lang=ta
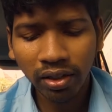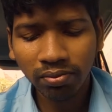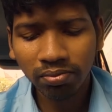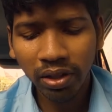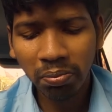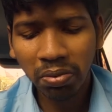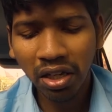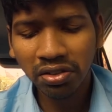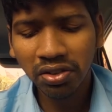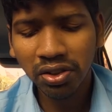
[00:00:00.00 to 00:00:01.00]
மென் மே
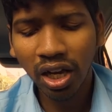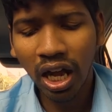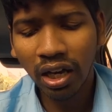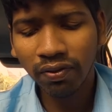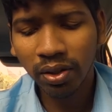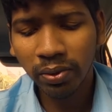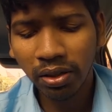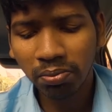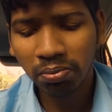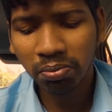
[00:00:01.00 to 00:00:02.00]
பாஸ் இன் டு ஆல்ஃபா
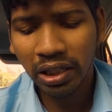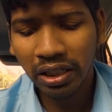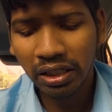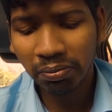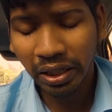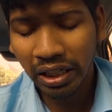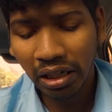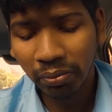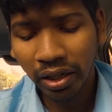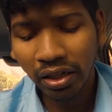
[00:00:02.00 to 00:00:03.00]
மென் பட்
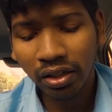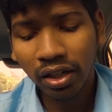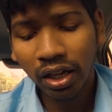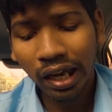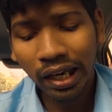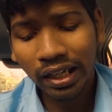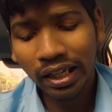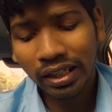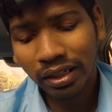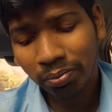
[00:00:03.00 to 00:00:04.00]
பீட்டா மென்
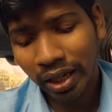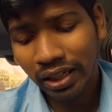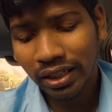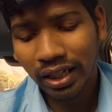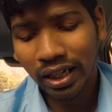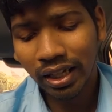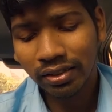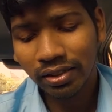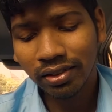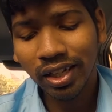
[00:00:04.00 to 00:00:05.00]
அண்ட் அதர் மேல்
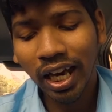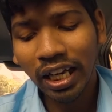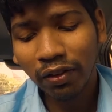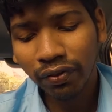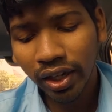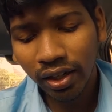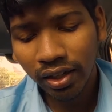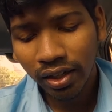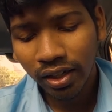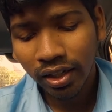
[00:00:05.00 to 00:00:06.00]
கிளாஸஸ் அண்ட் ஃபீல்
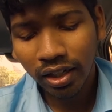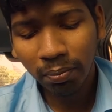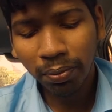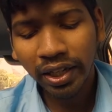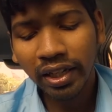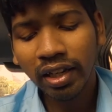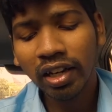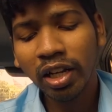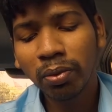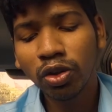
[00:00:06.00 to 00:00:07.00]
கம்ப்ளீட்லி
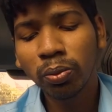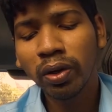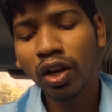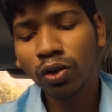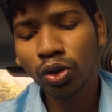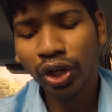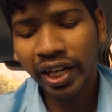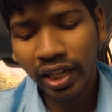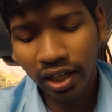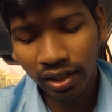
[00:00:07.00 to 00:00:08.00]
அன்னேபிள் டு பிலாங் டு
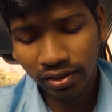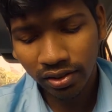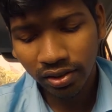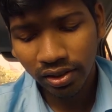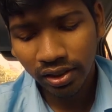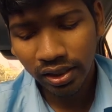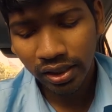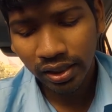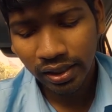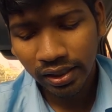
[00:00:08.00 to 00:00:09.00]
எனி கிளாஸ்
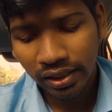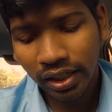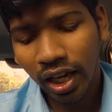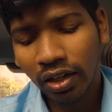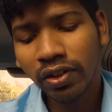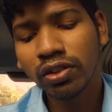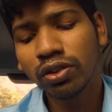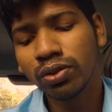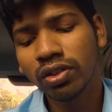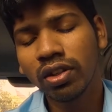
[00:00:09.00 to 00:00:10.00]
ஈ
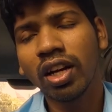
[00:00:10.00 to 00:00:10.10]
ஆல்வேஸ் யூசஸ்